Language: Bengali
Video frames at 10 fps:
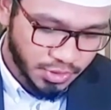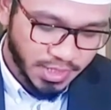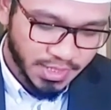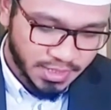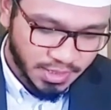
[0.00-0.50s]

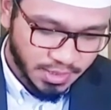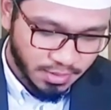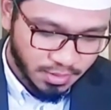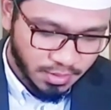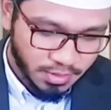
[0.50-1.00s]
বিষয় আছে
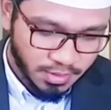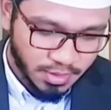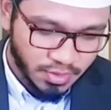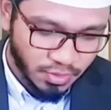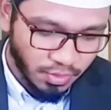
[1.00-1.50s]

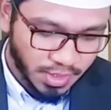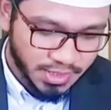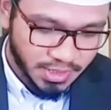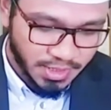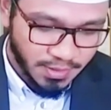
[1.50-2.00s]
যে শ্লোক
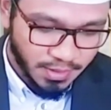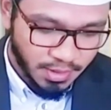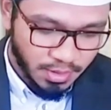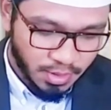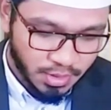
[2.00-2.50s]
আছে
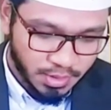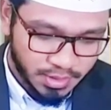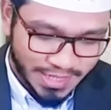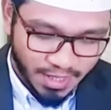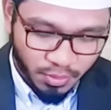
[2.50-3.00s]

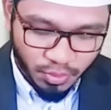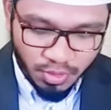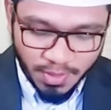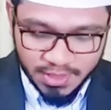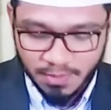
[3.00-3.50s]
তার
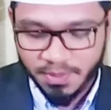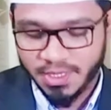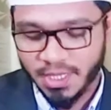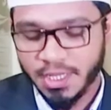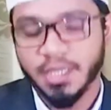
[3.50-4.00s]
কোনো মাতা
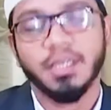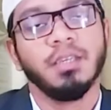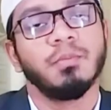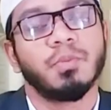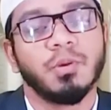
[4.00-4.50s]
পিতা নেই
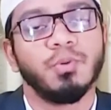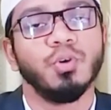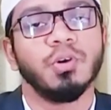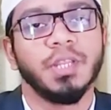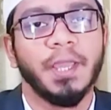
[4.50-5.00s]

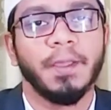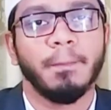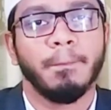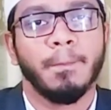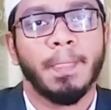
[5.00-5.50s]
প্রভুও নেই
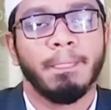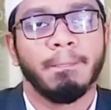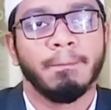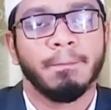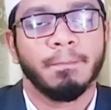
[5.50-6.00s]

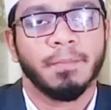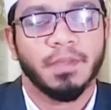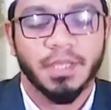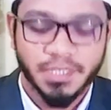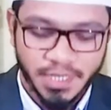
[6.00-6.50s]

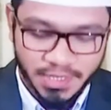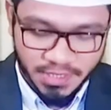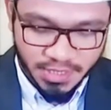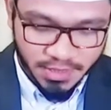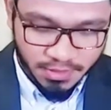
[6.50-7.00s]
এটি
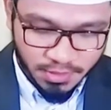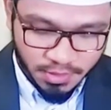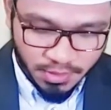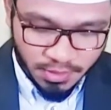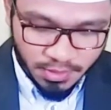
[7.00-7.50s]
আছে
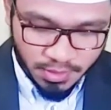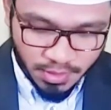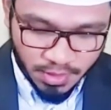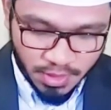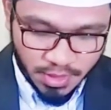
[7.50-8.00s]

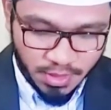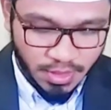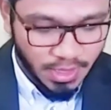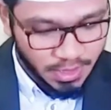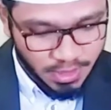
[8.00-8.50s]

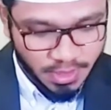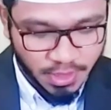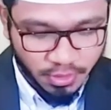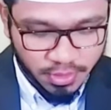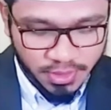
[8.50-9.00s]
এই
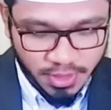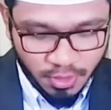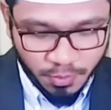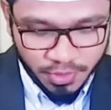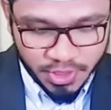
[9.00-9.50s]
একই গ্রন্থে
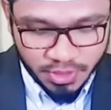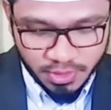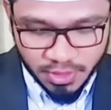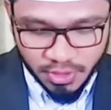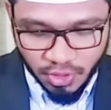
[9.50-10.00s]

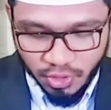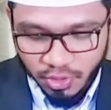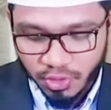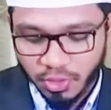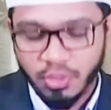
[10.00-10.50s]
উপনিষদ দ্বিতীয়
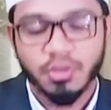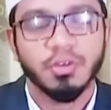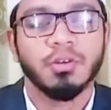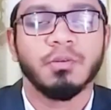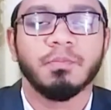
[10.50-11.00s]
খণ্ড
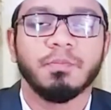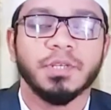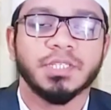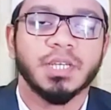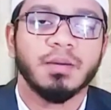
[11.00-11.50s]

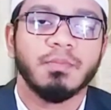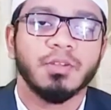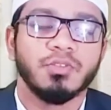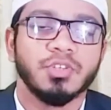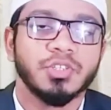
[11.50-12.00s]
পৃষ্ঠা
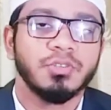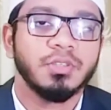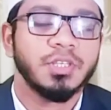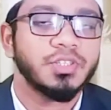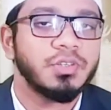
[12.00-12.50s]
নাম্বার দুইশত
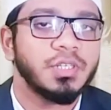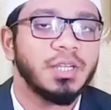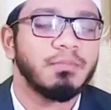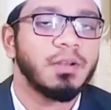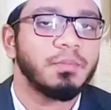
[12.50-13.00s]

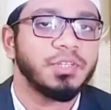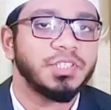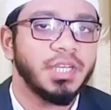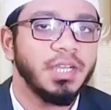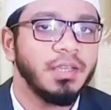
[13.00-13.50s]
তেষট্টি নাম্বার
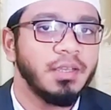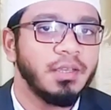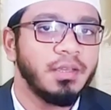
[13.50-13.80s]
পৃষ্ঠায়